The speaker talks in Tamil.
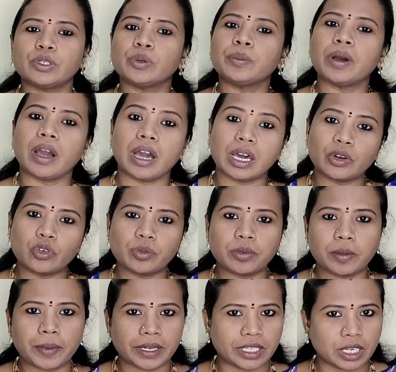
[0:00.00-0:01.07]
ரொம்ப
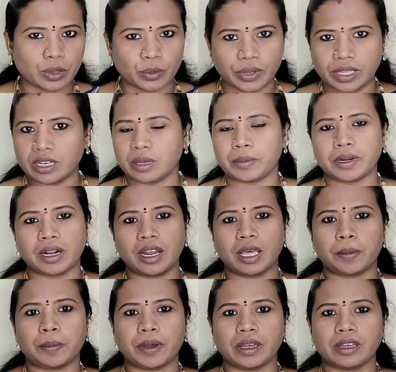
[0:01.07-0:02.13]
ஆர்வமாக படிக்கக்கூடிய
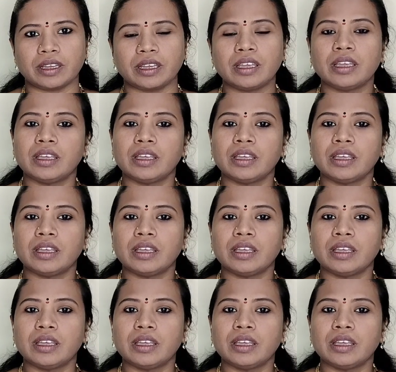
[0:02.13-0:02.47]
நபர்களாக இருப்பாங்க